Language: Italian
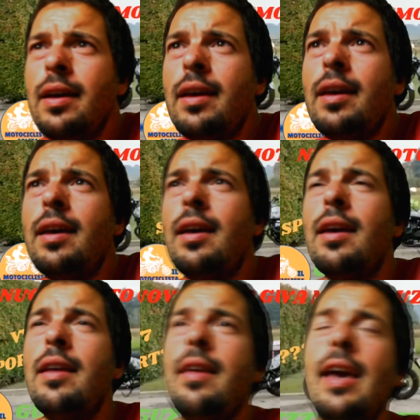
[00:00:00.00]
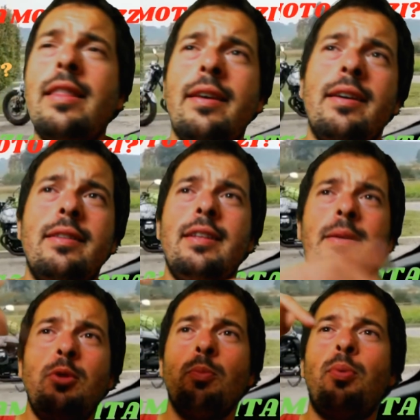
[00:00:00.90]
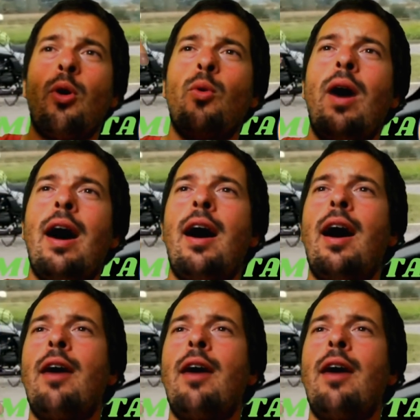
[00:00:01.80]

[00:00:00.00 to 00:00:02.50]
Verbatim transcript: e niente, ditemi un po' qua